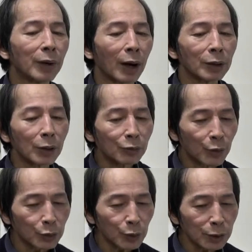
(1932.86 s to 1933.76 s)
然后
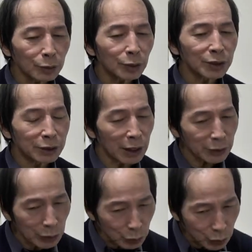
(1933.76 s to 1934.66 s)
佛说研究说，你先
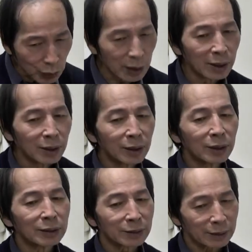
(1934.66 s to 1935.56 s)
进去，
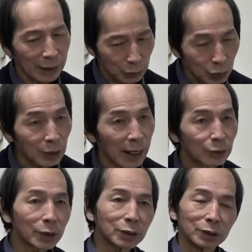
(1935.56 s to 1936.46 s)
再出来。所以，